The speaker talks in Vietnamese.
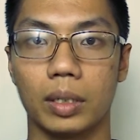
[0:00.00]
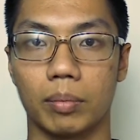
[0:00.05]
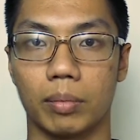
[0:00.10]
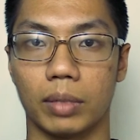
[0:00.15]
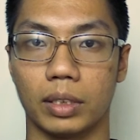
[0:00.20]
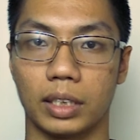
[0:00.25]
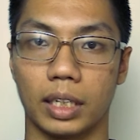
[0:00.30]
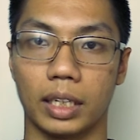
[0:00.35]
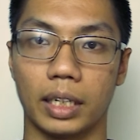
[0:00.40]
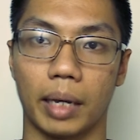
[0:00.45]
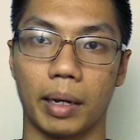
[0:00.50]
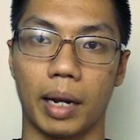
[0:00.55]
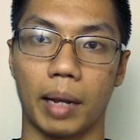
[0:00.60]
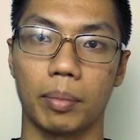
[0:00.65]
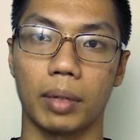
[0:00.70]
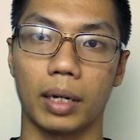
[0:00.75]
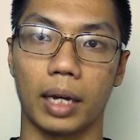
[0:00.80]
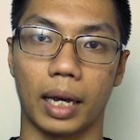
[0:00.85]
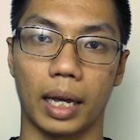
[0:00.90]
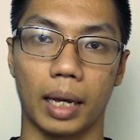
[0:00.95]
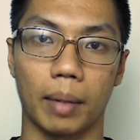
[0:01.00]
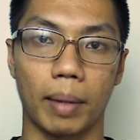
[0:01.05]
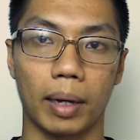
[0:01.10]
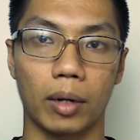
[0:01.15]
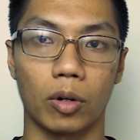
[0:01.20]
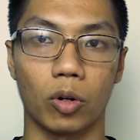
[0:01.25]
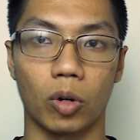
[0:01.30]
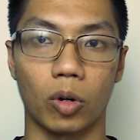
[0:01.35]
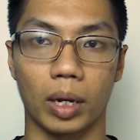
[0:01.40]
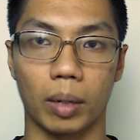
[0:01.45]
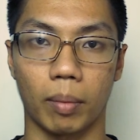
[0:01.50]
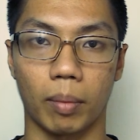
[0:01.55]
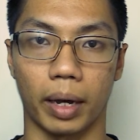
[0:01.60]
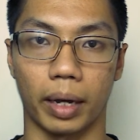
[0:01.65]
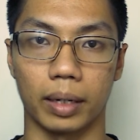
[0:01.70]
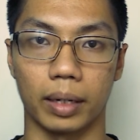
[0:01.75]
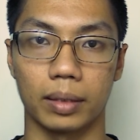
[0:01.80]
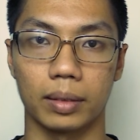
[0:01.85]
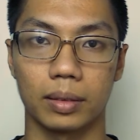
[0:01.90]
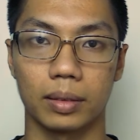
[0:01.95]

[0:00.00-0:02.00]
Mình sẽ giải đáp tất cả các thắc mắc của các bạn.